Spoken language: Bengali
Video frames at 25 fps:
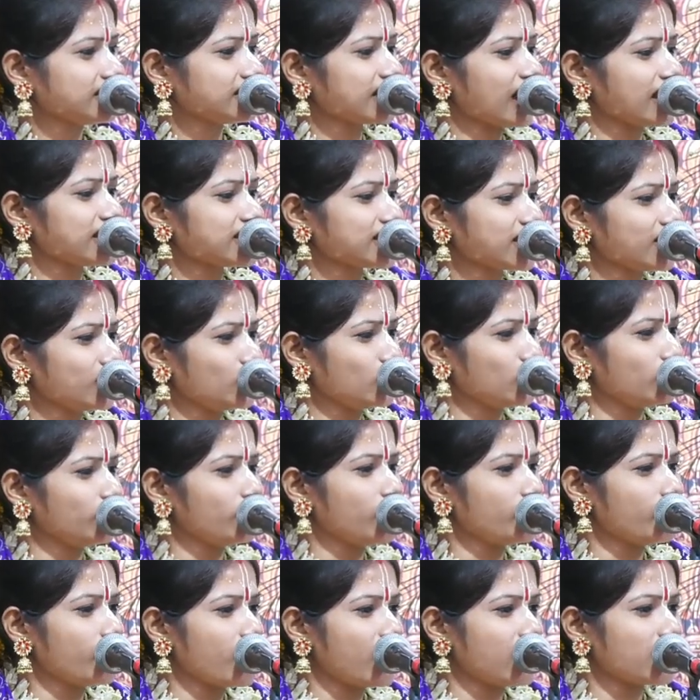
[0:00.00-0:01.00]
আজকে ধ্রুব
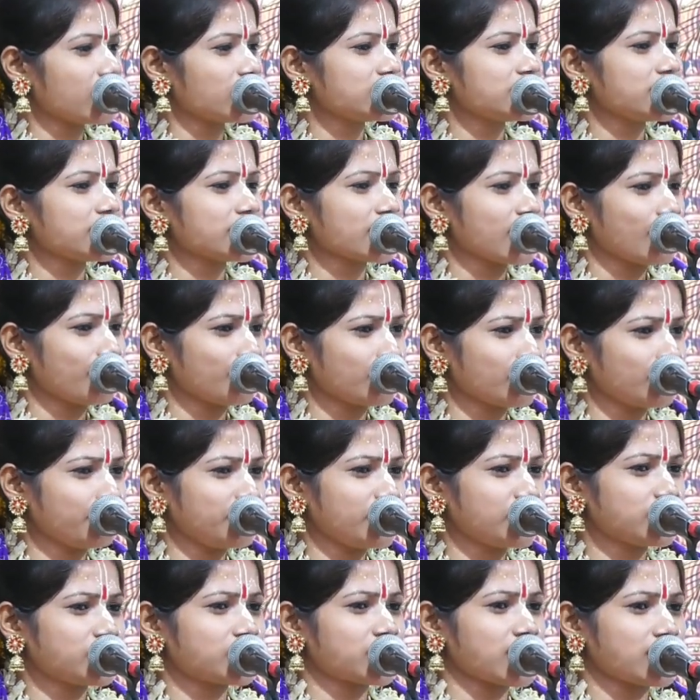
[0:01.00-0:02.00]
মহারাজের কেমন
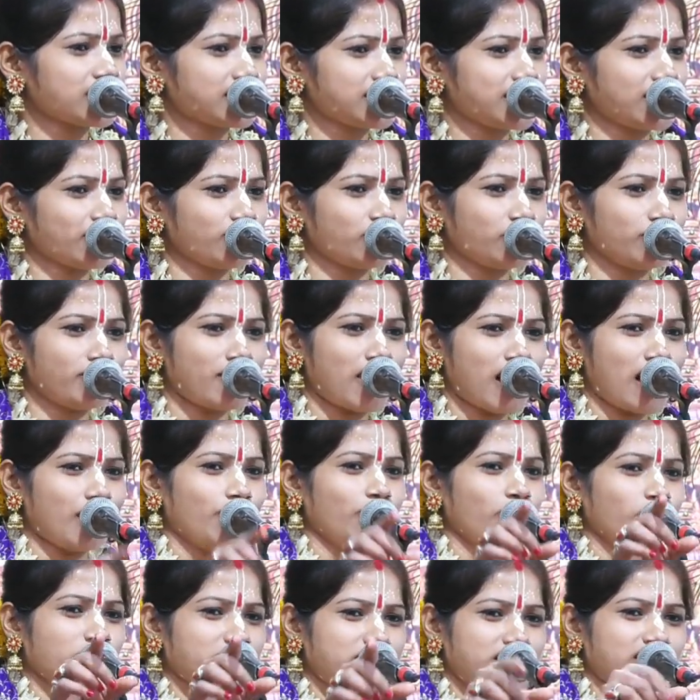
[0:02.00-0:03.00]
বিশ্বাস দেখুন মা
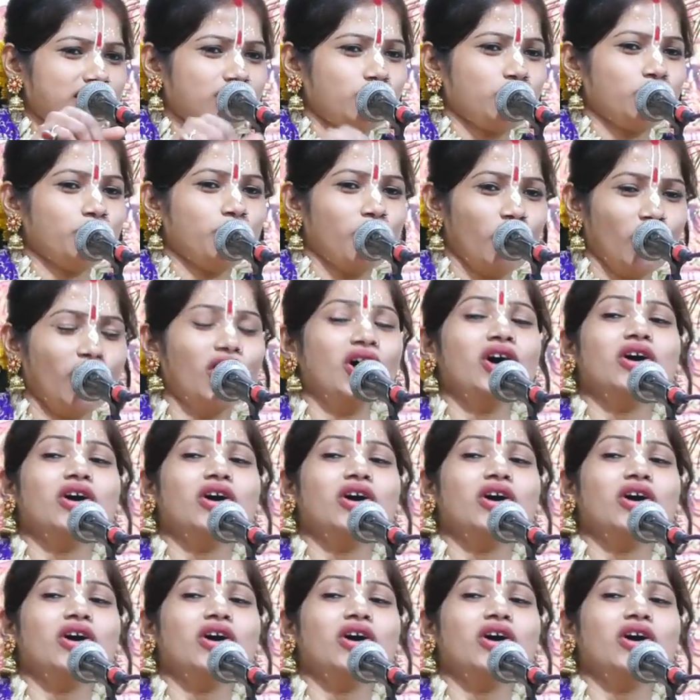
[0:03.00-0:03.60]
বলছে ধ্রুব